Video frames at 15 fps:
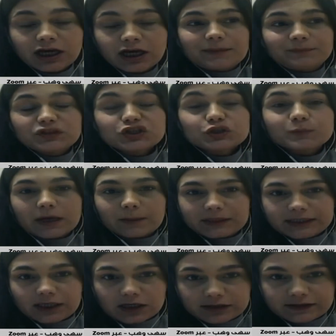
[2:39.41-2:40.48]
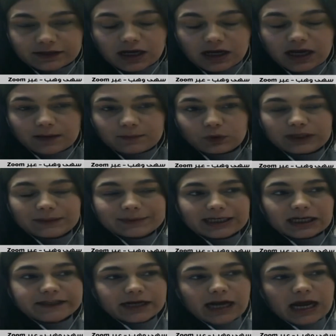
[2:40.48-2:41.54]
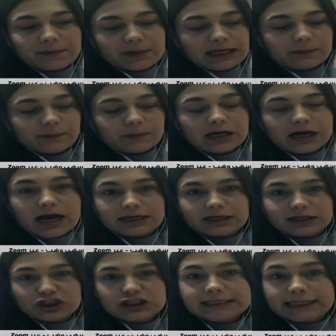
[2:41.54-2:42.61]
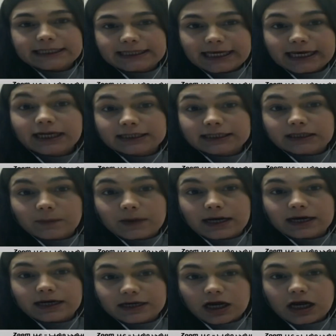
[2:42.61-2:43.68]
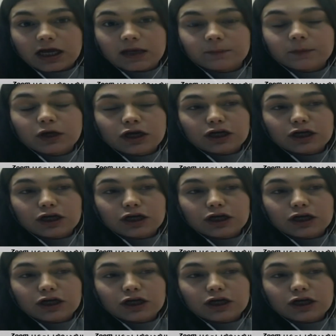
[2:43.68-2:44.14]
آه، بتشبه بطانة الرحم هي بطانة الرحم هي عبارة عن الجزء الداخلي تبع الرحم